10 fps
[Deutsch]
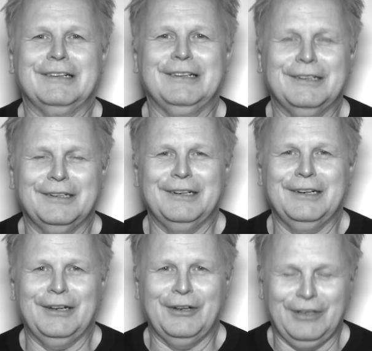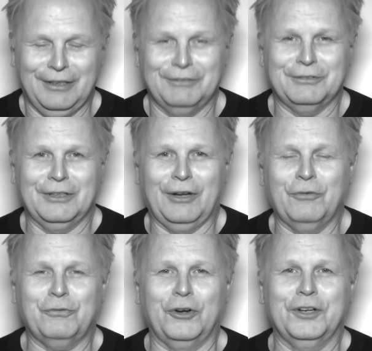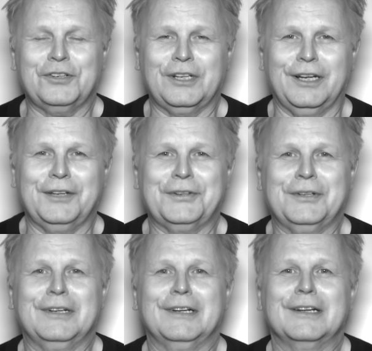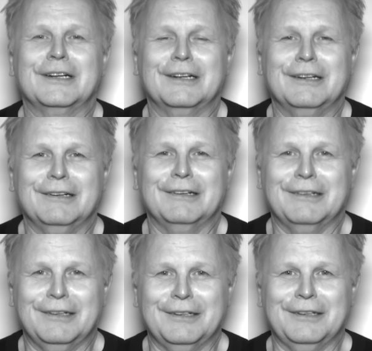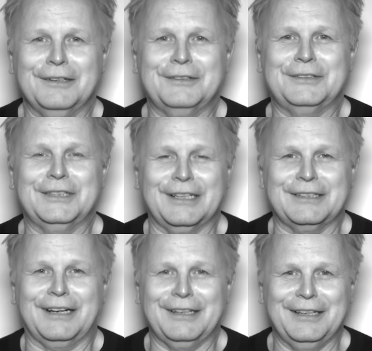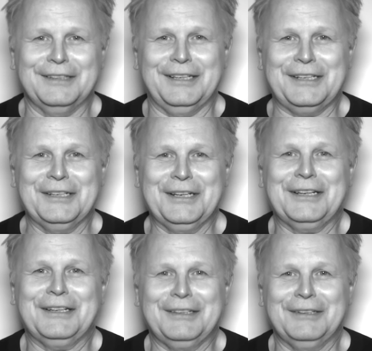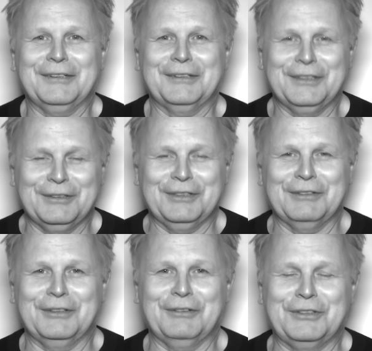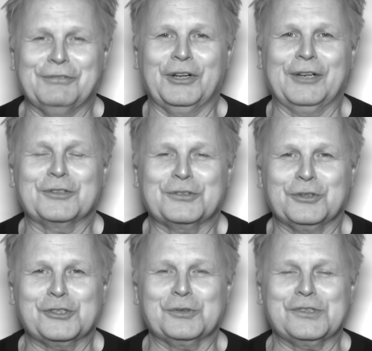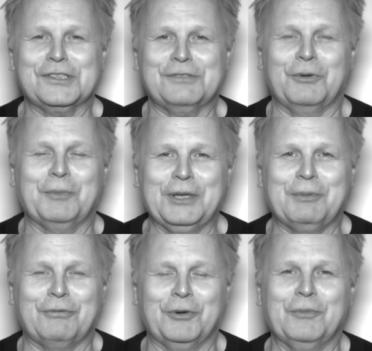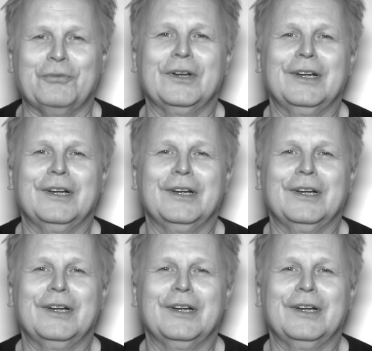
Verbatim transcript: äh, äh, äh Lauffreudigkeit, äh, Tikataka-Technik, äh, den, den, äh, die Vollendung des Torschusses, wo bin ich bei fünf?